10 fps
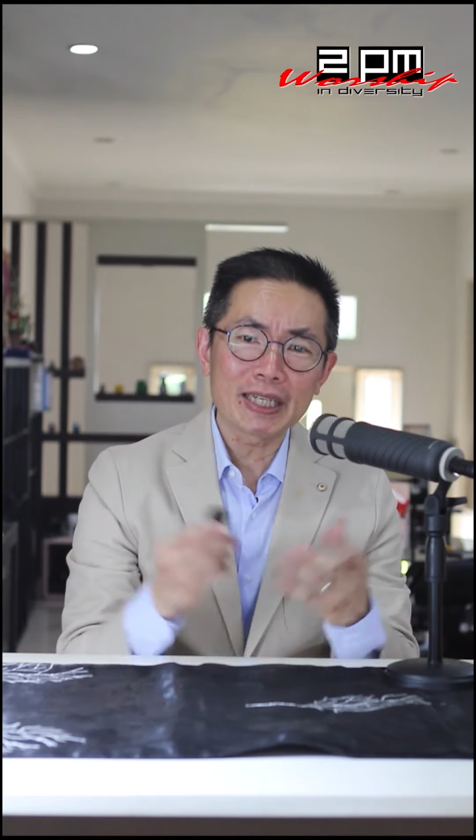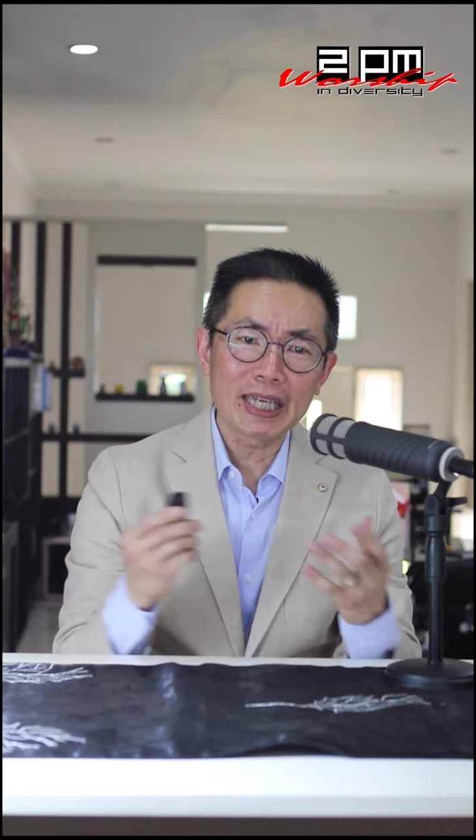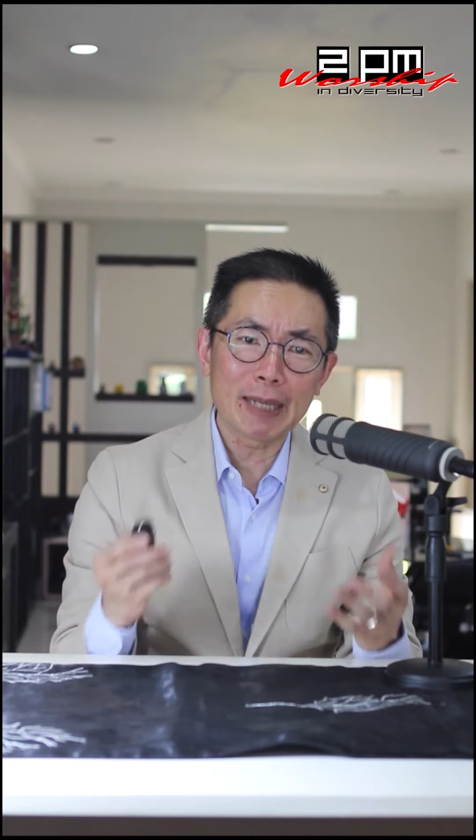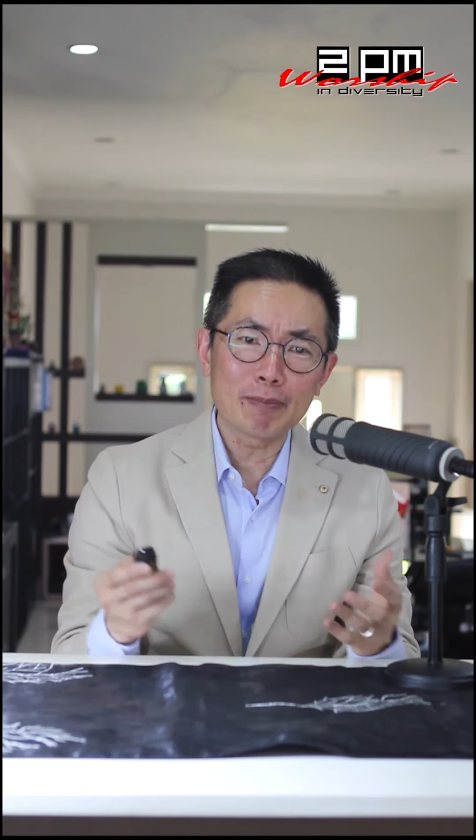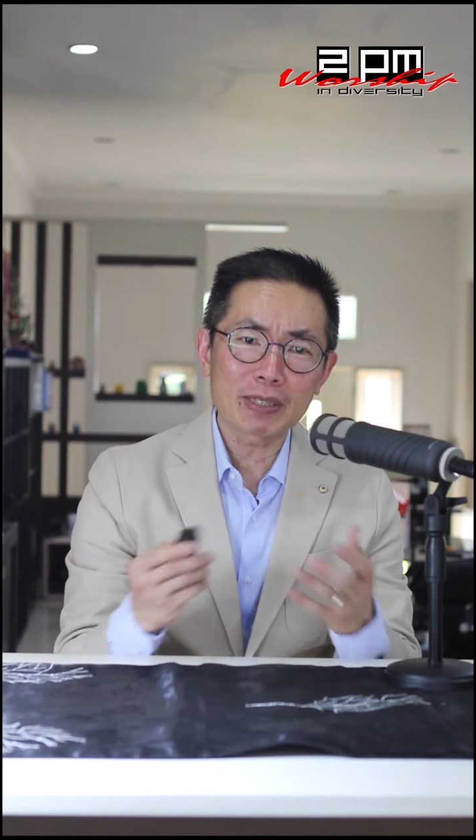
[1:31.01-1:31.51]

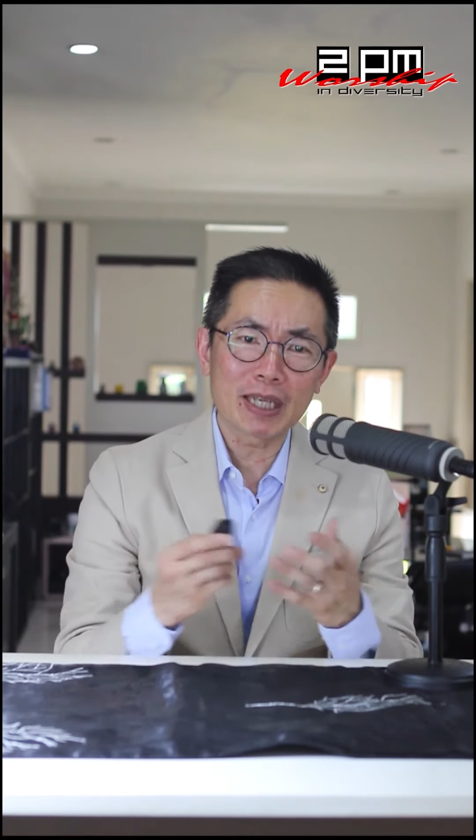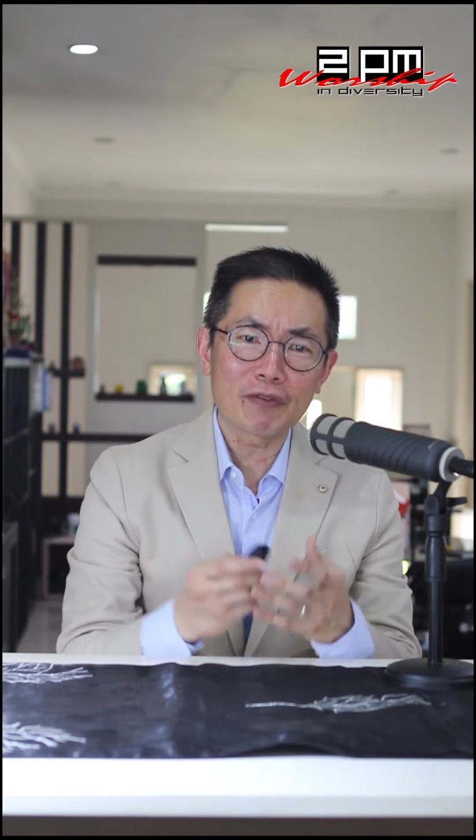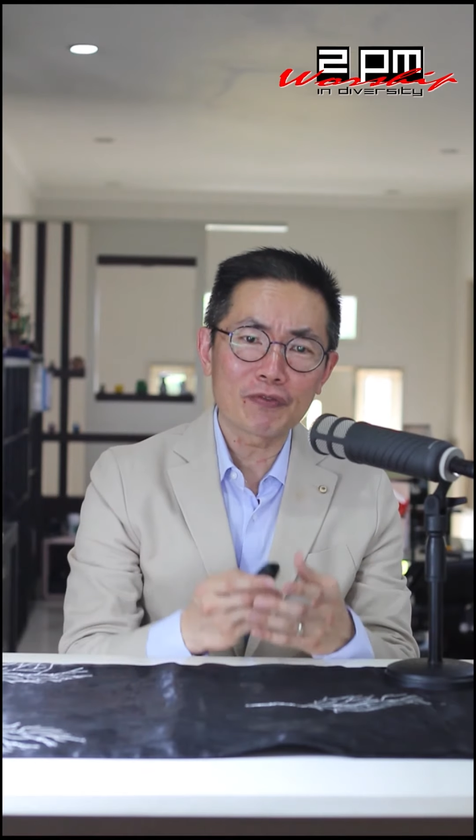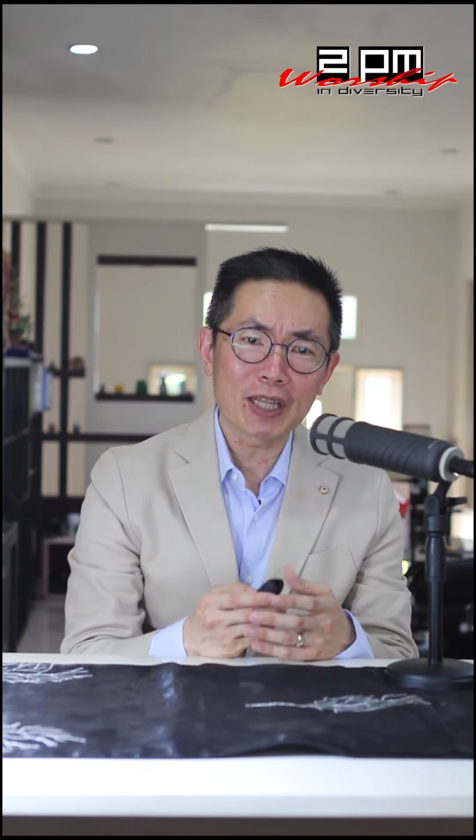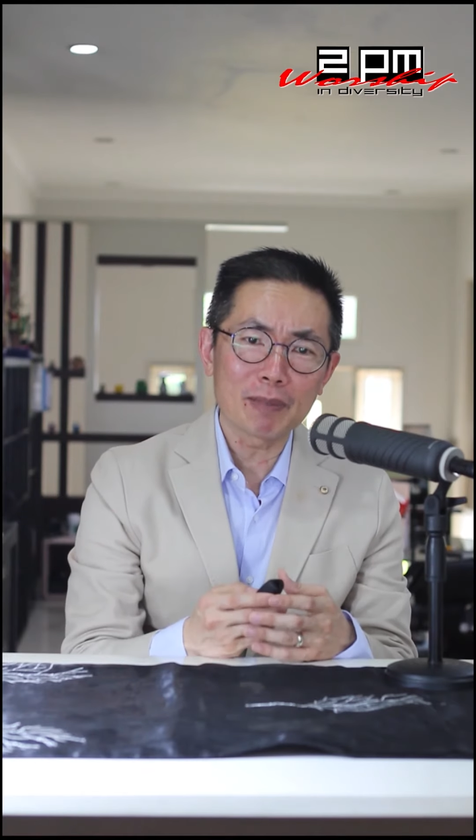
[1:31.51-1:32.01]
games, dan
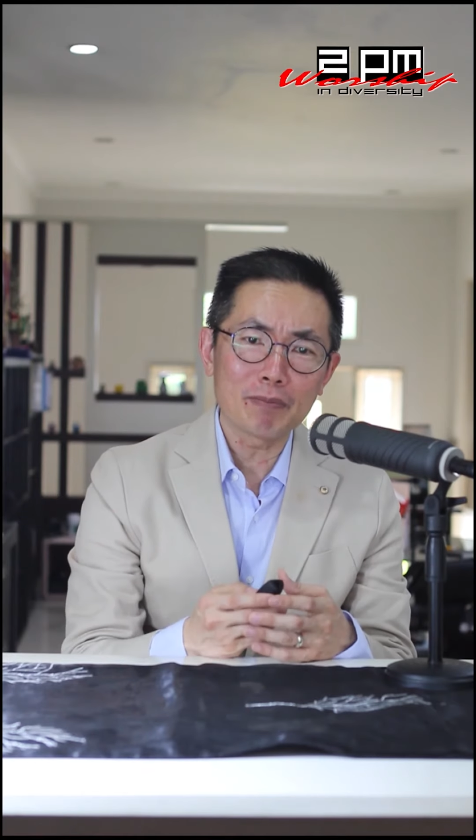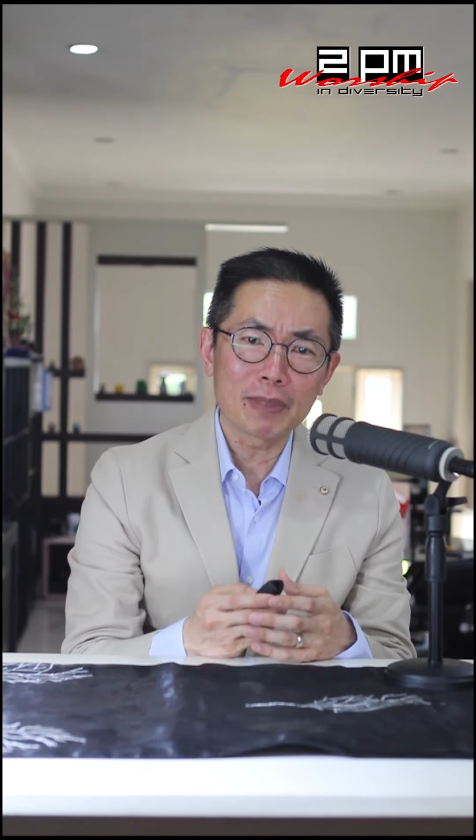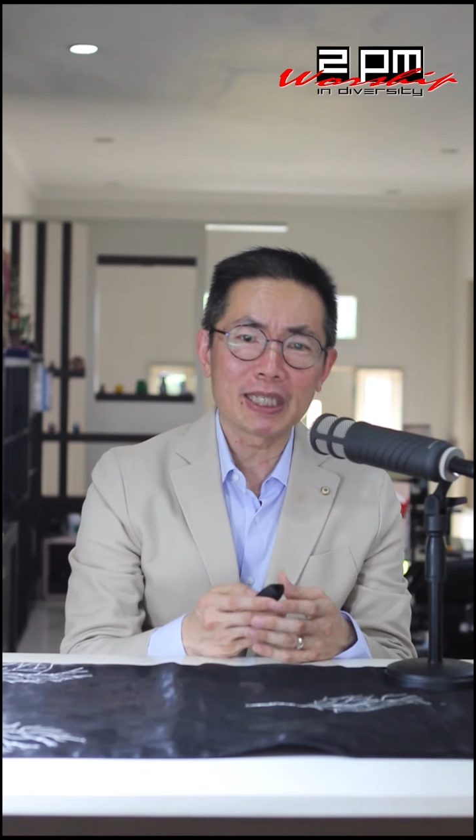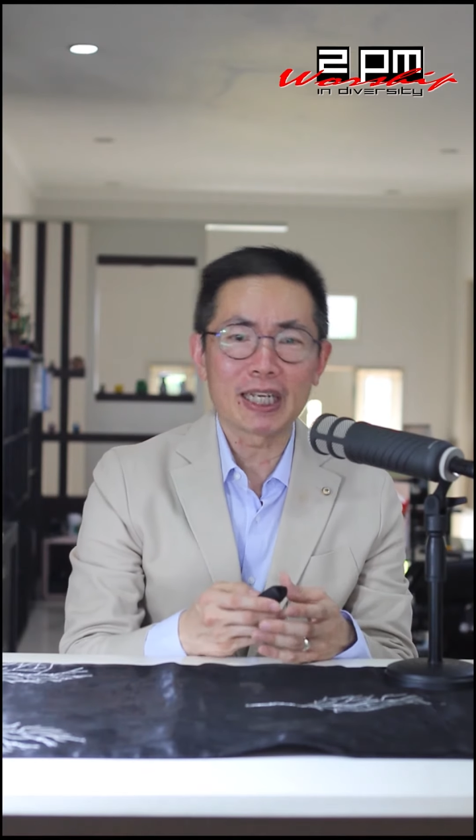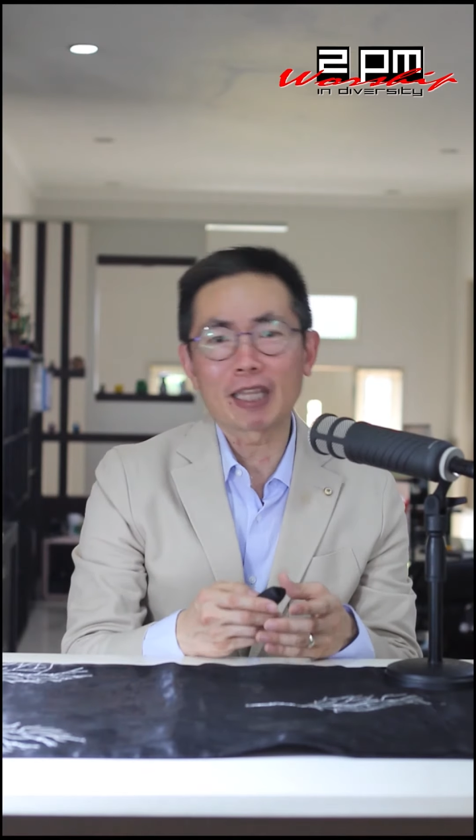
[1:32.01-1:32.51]
film menjadi